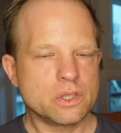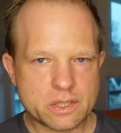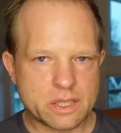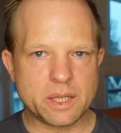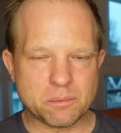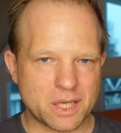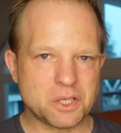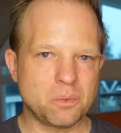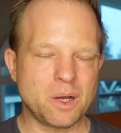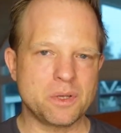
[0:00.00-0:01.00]
Das klingt
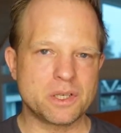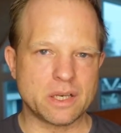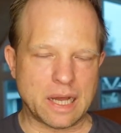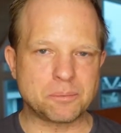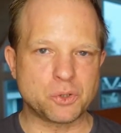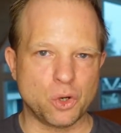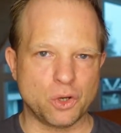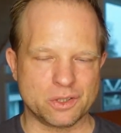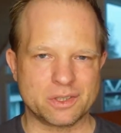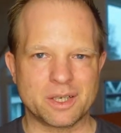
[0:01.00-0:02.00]
manchmal ein bisschen
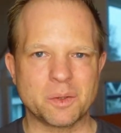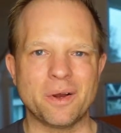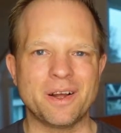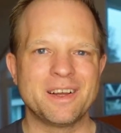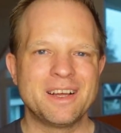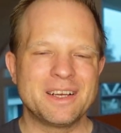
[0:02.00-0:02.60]
abturn, sage ich mal.